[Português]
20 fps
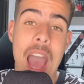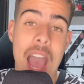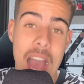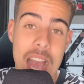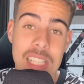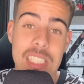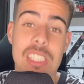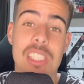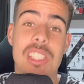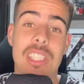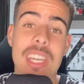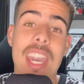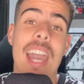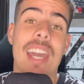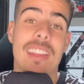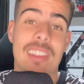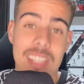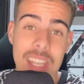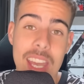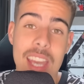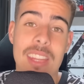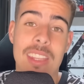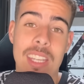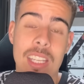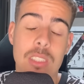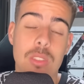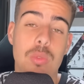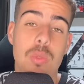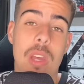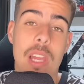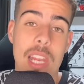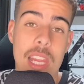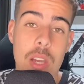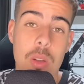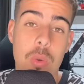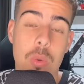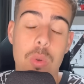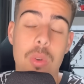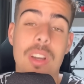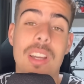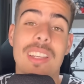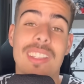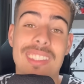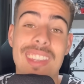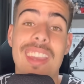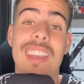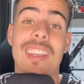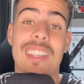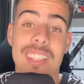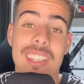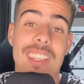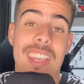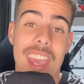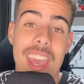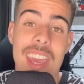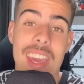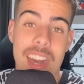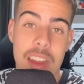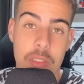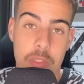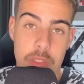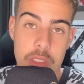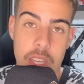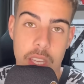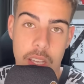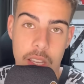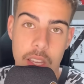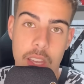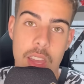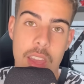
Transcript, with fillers: a gente quer ter dentro do elenco quem queira vir.